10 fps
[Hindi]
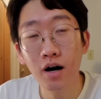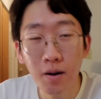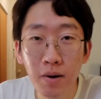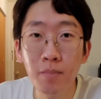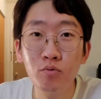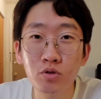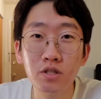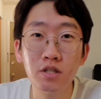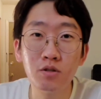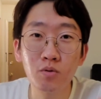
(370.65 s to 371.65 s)
अब आप उस
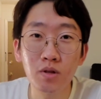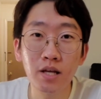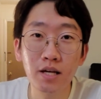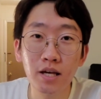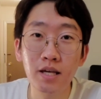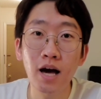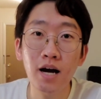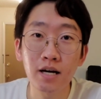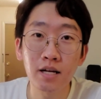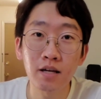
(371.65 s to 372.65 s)
चीज़ को लेके क्या
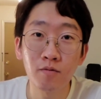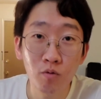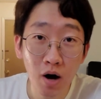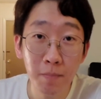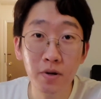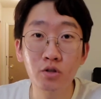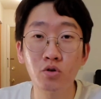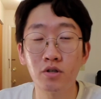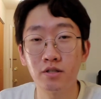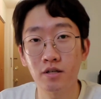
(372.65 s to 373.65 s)
करेंगे वो आपका
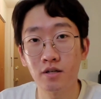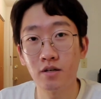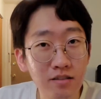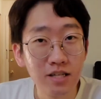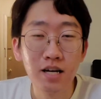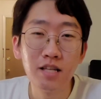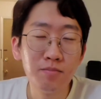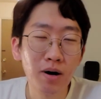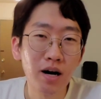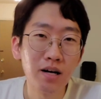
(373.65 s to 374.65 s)
चॉइस है चार्ली
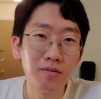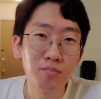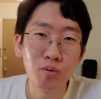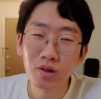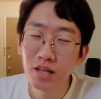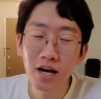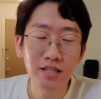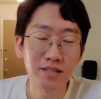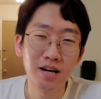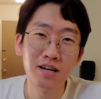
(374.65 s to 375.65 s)
भाई बोलना
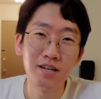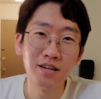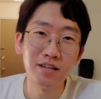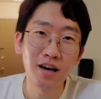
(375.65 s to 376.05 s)
आसान है